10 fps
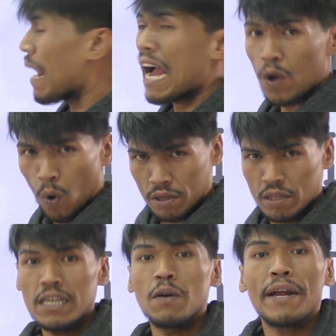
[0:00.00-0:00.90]
กปรากฏ
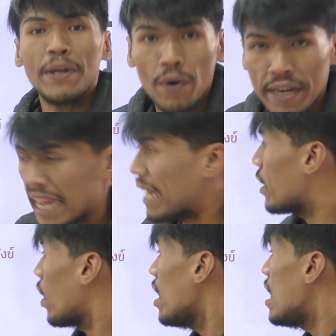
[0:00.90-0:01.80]
ถือว่าโดดเด่น
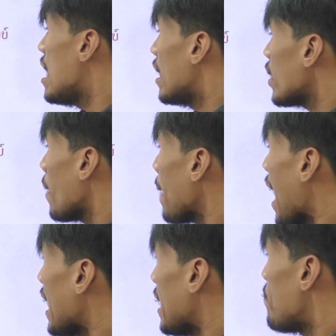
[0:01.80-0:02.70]
เนาะต่อ
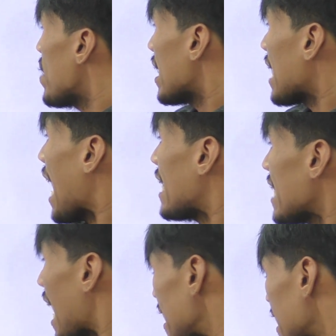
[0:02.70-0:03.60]
ไปการ
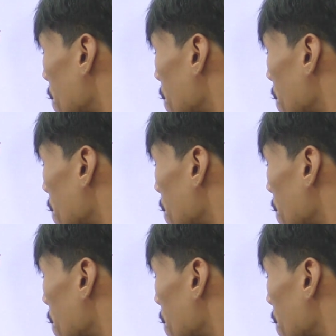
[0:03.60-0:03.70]
ใช้